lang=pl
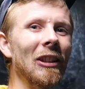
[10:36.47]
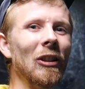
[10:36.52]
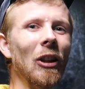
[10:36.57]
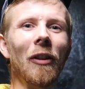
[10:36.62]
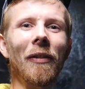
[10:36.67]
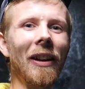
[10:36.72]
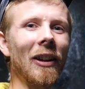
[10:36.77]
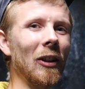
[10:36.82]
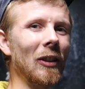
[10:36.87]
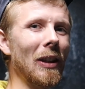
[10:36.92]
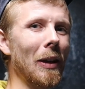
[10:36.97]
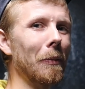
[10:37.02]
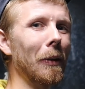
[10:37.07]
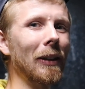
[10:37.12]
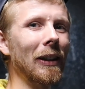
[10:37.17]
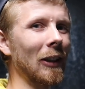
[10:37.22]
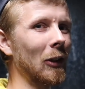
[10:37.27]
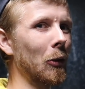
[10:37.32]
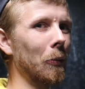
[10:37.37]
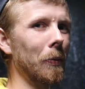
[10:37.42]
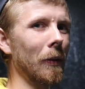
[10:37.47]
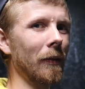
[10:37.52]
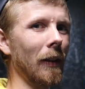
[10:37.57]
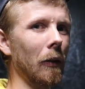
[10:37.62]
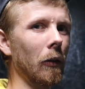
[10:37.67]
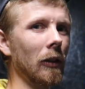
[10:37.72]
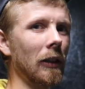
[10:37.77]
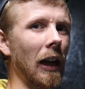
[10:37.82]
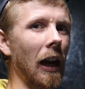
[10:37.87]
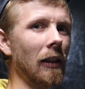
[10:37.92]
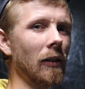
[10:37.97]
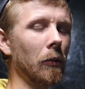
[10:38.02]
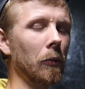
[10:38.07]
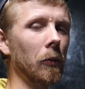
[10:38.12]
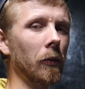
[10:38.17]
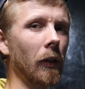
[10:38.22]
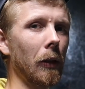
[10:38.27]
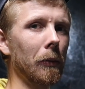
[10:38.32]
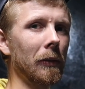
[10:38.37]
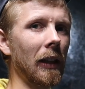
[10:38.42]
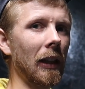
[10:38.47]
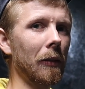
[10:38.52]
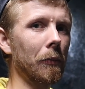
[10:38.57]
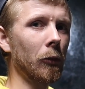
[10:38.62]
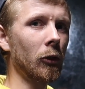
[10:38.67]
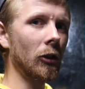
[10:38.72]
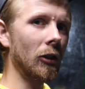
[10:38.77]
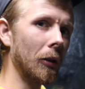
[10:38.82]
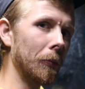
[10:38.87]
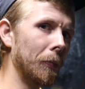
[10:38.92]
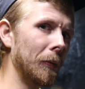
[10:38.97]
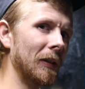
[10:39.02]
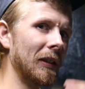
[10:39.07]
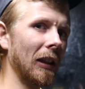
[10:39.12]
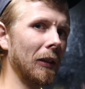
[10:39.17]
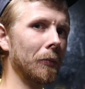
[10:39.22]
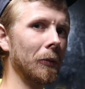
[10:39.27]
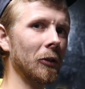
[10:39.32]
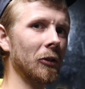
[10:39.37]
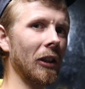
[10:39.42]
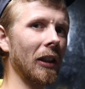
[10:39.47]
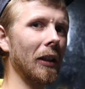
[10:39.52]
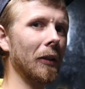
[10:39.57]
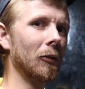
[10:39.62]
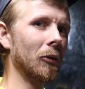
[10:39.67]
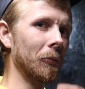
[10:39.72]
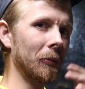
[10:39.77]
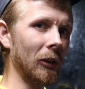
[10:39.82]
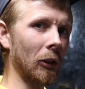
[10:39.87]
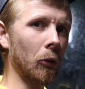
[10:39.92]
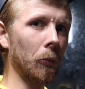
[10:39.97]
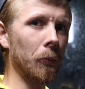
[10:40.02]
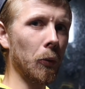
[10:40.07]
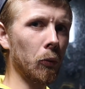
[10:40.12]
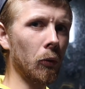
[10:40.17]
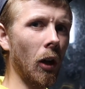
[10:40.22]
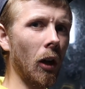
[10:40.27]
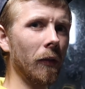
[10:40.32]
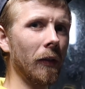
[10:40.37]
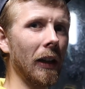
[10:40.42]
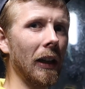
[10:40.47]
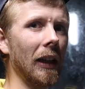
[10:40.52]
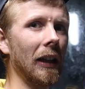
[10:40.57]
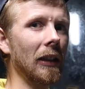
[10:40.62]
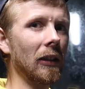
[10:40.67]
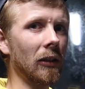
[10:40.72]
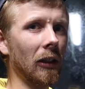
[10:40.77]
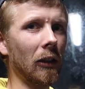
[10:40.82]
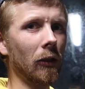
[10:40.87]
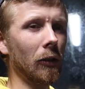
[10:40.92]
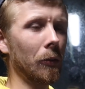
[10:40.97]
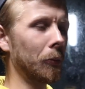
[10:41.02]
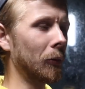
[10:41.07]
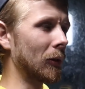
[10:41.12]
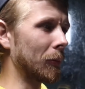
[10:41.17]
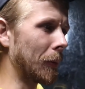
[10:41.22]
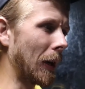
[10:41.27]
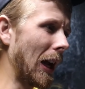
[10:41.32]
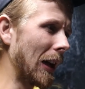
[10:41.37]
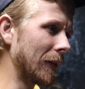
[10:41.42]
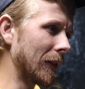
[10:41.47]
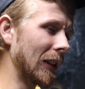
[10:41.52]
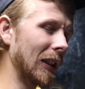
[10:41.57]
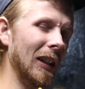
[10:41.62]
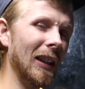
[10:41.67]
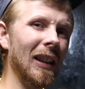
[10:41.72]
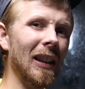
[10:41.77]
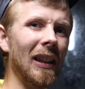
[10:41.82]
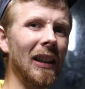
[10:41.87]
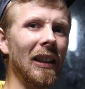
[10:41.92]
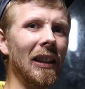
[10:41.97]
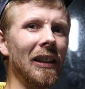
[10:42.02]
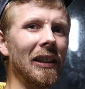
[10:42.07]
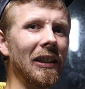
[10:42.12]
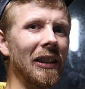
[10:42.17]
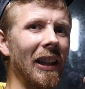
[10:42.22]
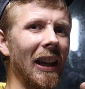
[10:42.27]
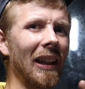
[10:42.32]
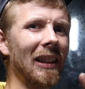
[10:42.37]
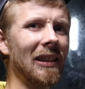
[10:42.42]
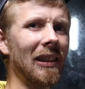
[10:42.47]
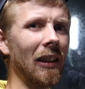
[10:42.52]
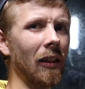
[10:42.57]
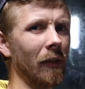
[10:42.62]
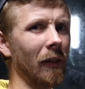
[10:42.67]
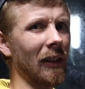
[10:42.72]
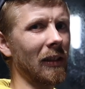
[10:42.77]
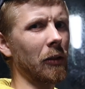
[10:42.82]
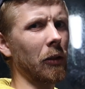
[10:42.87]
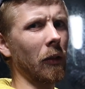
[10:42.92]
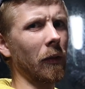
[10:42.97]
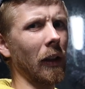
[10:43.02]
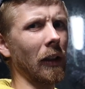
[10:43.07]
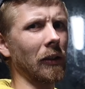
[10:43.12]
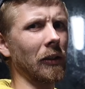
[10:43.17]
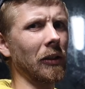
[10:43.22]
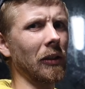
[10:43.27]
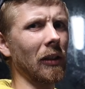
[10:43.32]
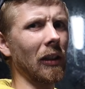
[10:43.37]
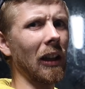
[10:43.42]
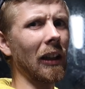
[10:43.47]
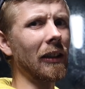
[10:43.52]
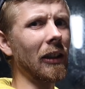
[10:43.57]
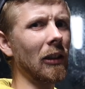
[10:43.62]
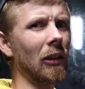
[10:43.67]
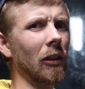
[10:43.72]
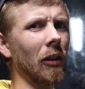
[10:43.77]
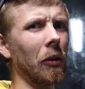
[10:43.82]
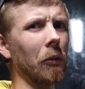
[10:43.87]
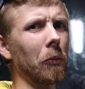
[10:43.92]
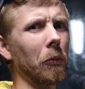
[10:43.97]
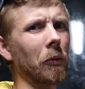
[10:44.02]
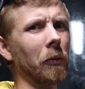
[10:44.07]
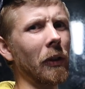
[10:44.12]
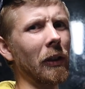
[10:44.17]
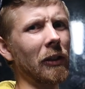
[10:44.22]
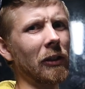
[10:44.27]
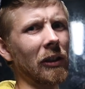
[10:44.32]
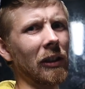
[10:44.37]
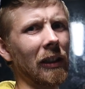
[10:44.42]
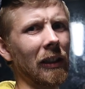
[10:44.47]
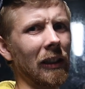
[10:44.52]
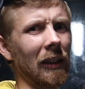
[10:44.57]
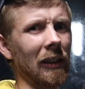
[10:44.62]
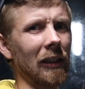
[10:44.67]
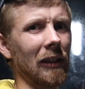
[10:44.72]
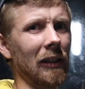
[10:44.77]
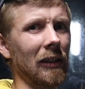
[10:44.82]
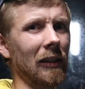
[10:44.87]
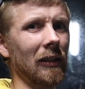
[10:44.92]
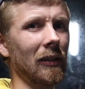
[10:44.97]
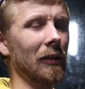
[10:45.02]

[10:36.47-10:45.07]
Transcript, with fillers: Nowego nie będę kupywał. Od razu mówię, bo zaraz możecie pisać mi, że żebym sobie kupił nowe i tego typu sprawy. Nie chcę inwestować, dlatego mówię, że